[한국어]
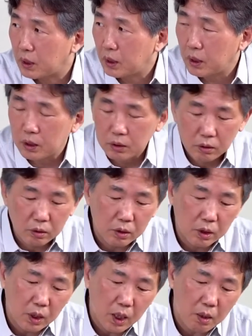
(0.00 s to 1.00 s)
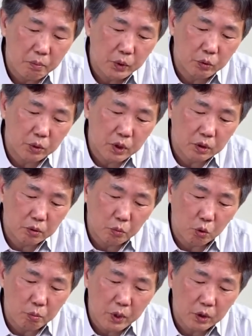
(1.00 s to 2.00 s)
음. 해서 한미
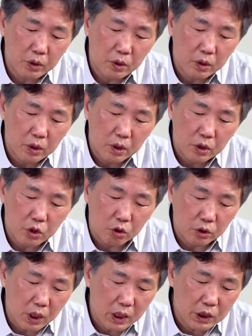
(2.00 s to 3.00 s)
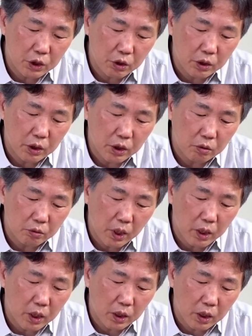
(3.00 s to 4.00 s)
동맹을 정상화시켜야 된다고
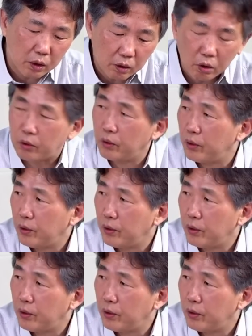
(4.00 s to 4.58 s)
생각했던